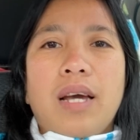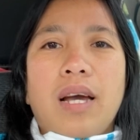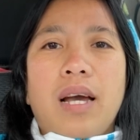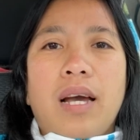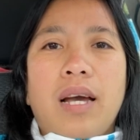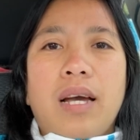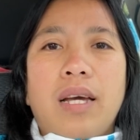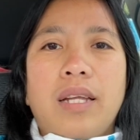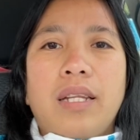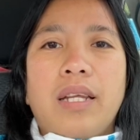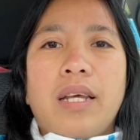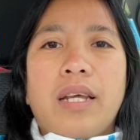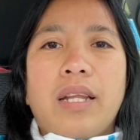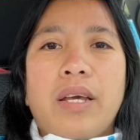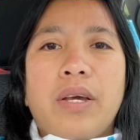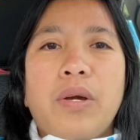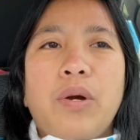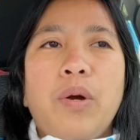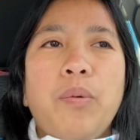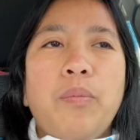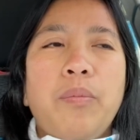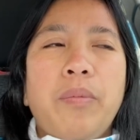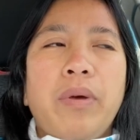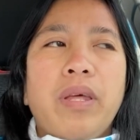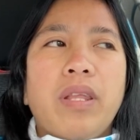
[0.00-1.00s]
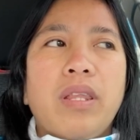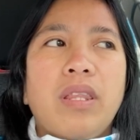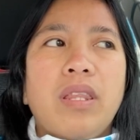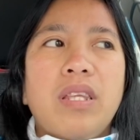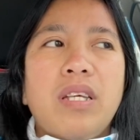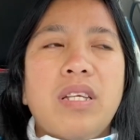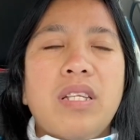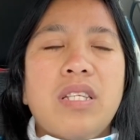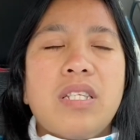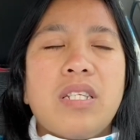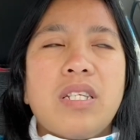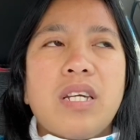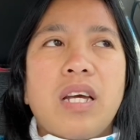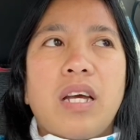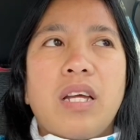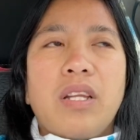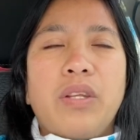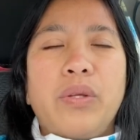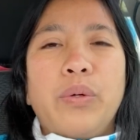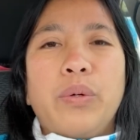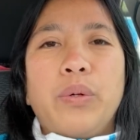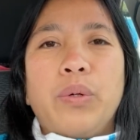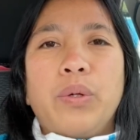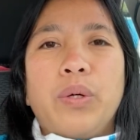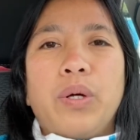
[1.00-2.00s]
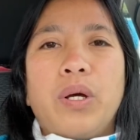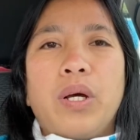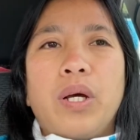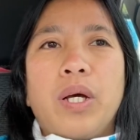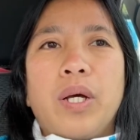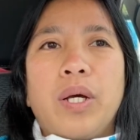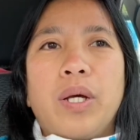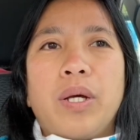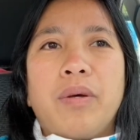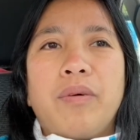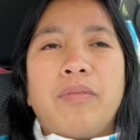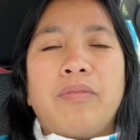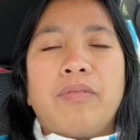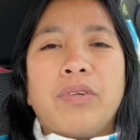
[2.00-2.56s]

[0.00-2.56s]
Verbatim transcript: uh, ni-recommend ni Janyo uh, ah,